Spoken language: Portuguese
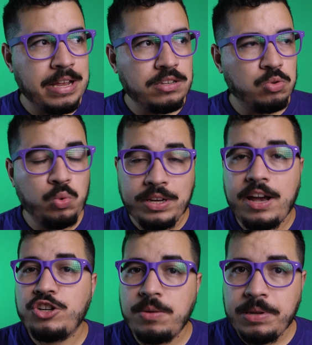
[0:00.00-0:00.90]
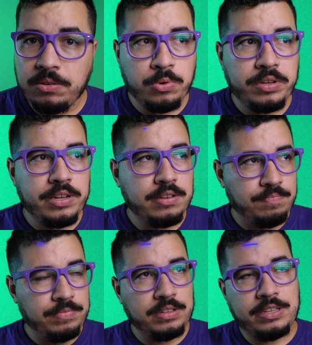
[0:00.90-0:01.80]
mas do engajamento,
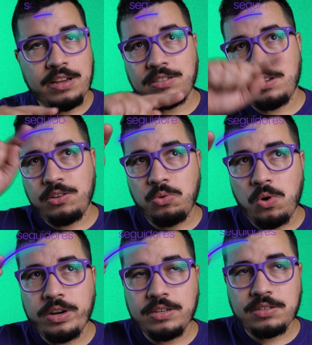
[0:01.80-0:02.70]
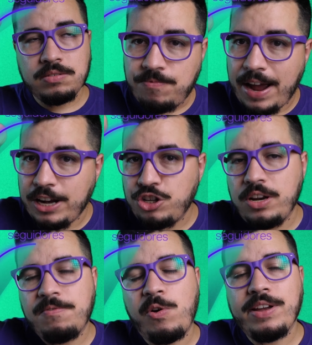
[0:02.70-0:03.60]
porque ter seguidores vai te
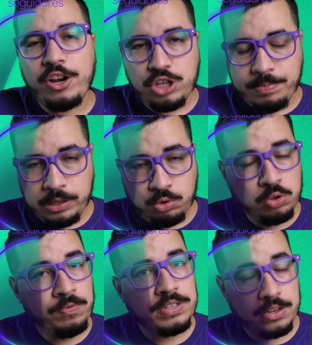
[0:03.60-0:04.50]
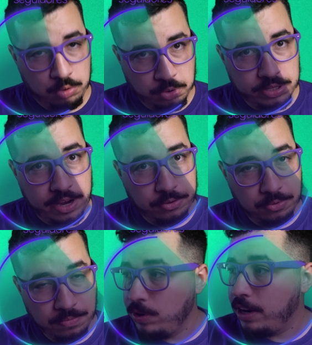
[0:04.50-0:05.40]
levar ao engajamento, se tu fizer isso
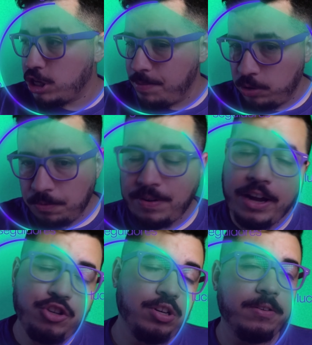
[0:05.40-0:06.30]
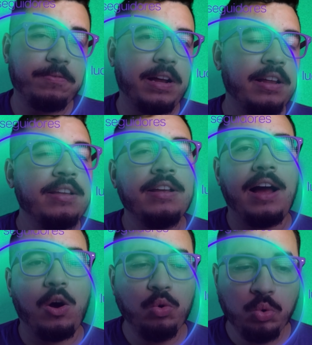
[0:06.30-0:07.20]
certo, e o engajamento vai te levar
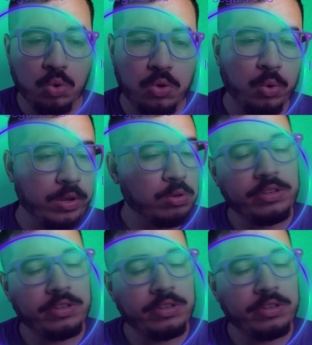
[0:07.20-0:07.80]
ao lucro. Eu